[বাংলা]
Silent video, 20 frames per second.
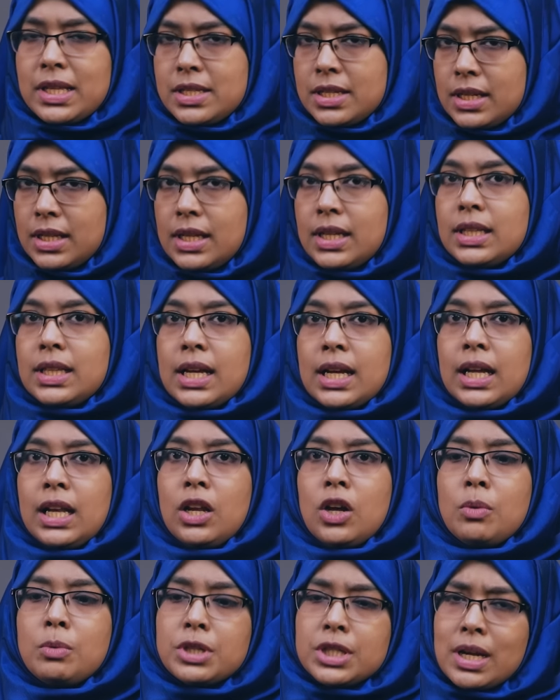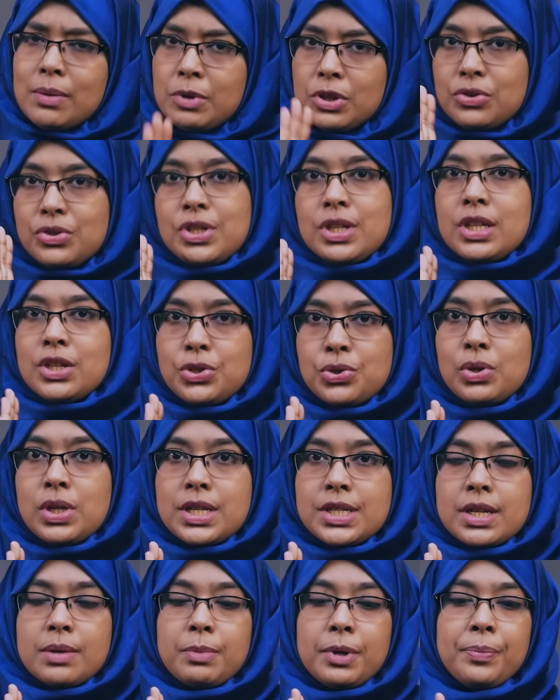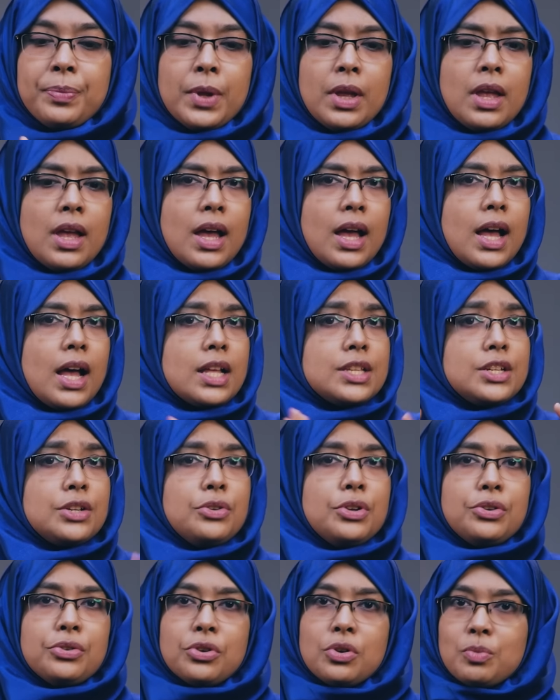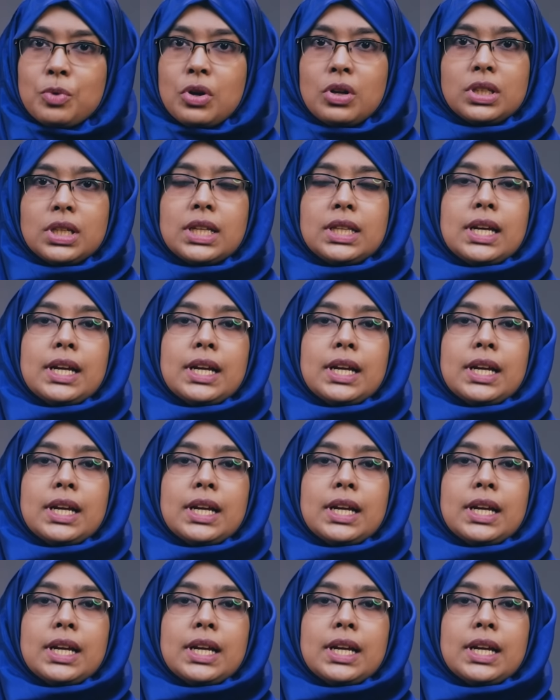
বাচ্চার দিকে তাকালে হবে স্বামী তো ছেড়ে চলে যাবে হাজারো এরকম কথা